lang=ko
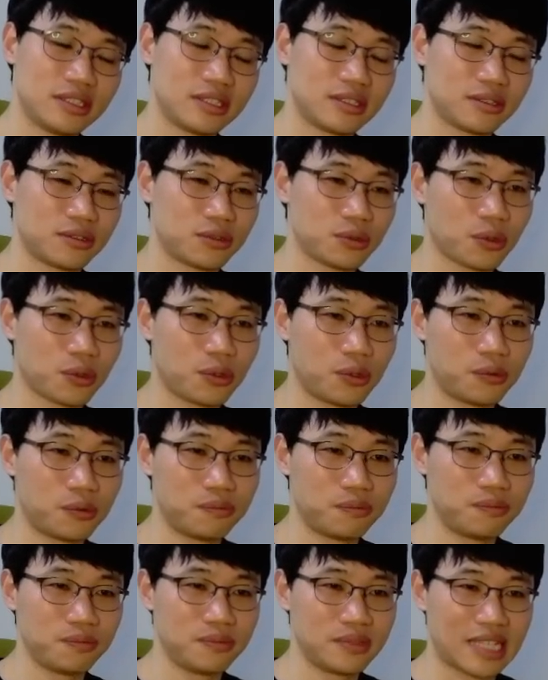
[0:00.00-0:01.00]

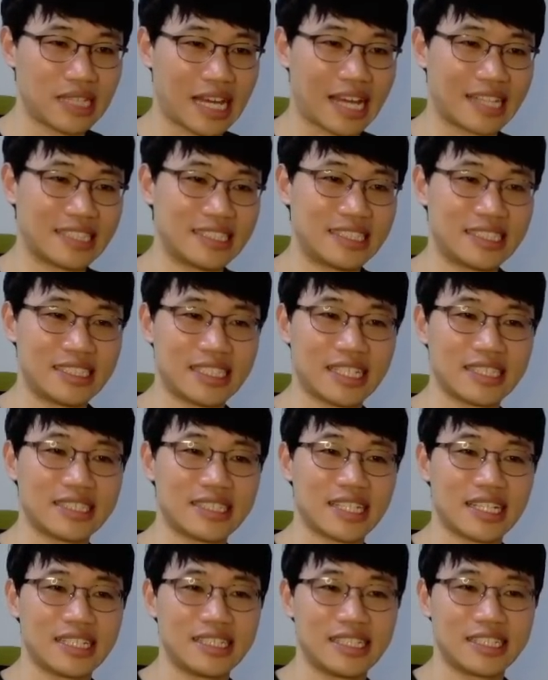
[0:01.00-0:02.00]
조금 안 친한
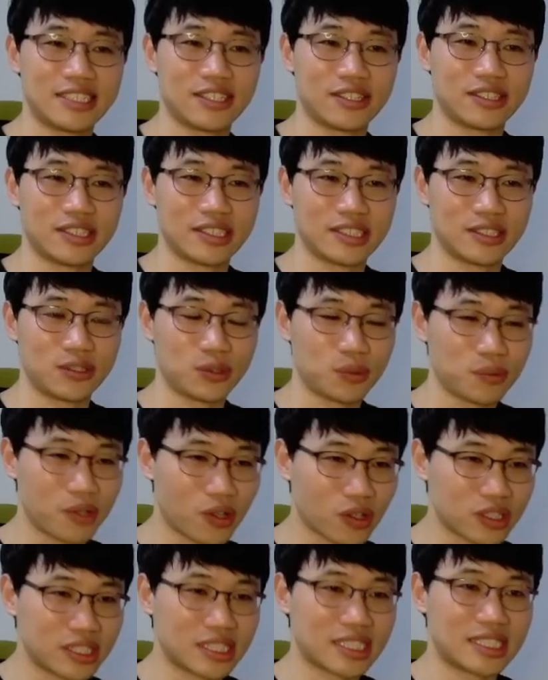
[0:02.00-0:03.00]
사이에서는 좀
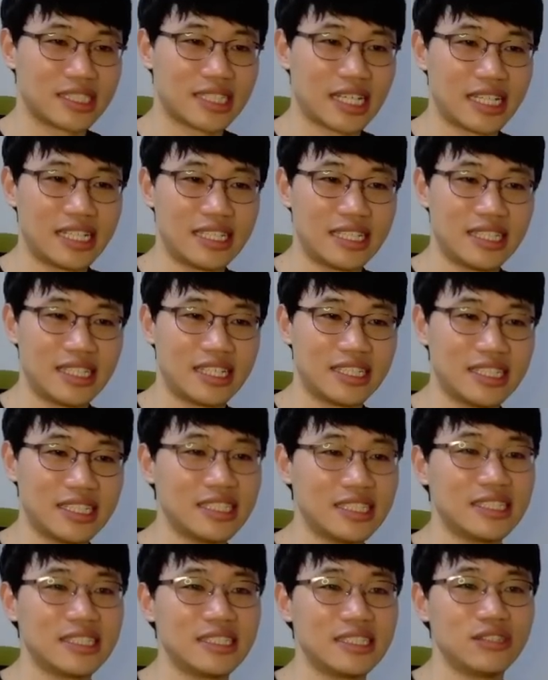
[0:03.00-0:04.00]
격식을 차릴
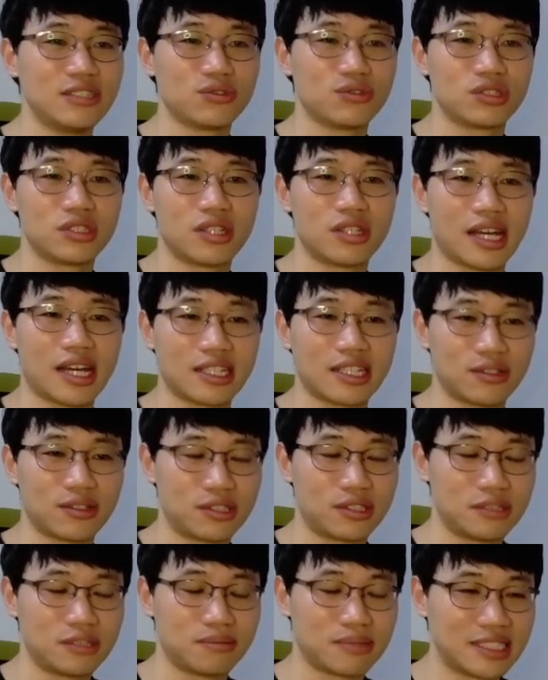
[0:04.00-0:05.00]
때는 would like
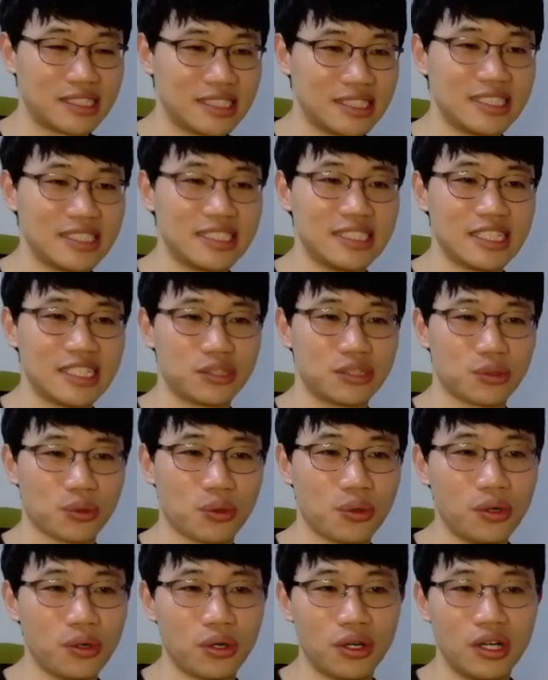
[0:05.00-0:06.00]
to를 많이 쓰시는 게
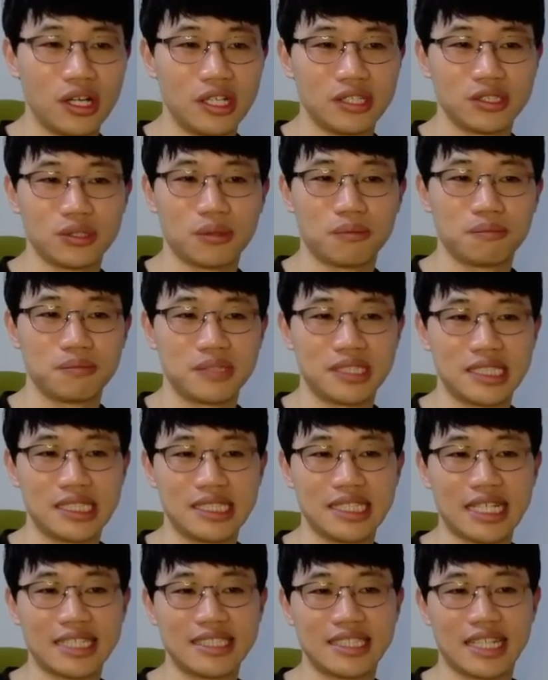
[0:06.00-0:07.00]
좋고 좀
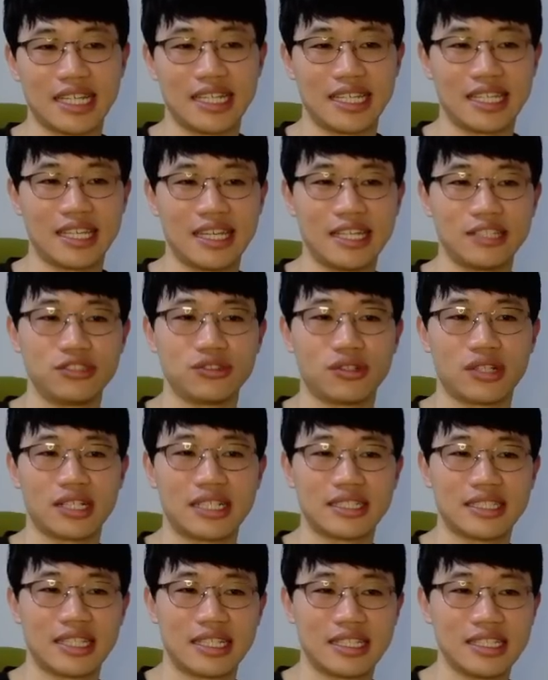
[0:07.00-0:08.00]
친한 사이
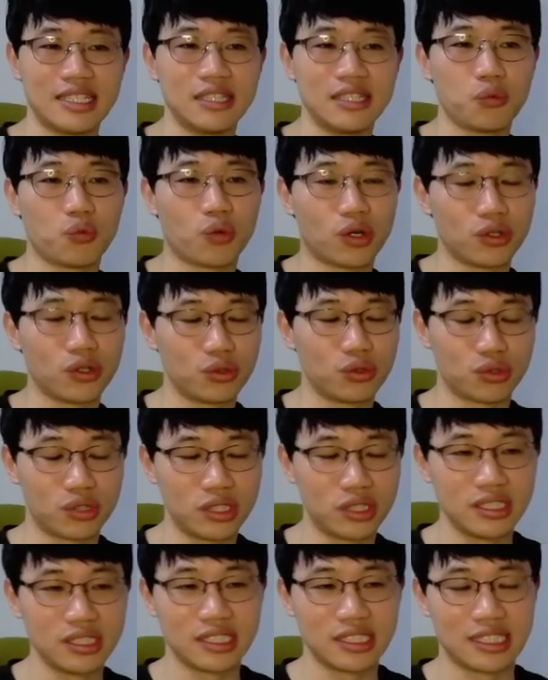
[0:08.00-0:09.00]
캐주얼할 때는 want to를
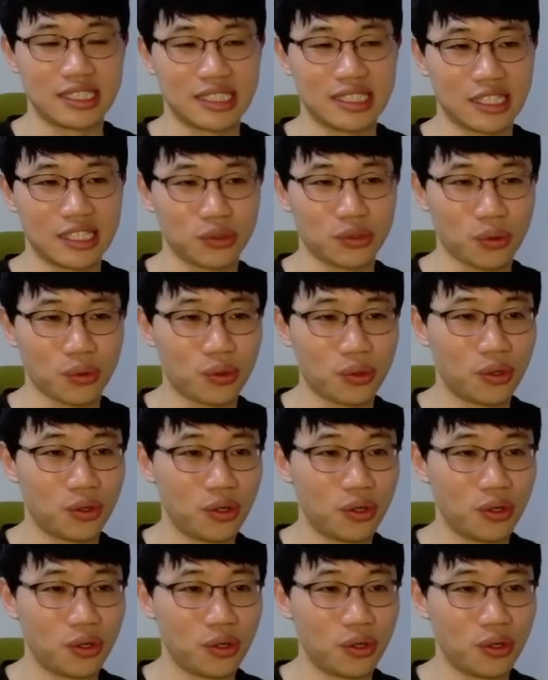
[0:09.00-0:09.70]
쓰시는 게 좋고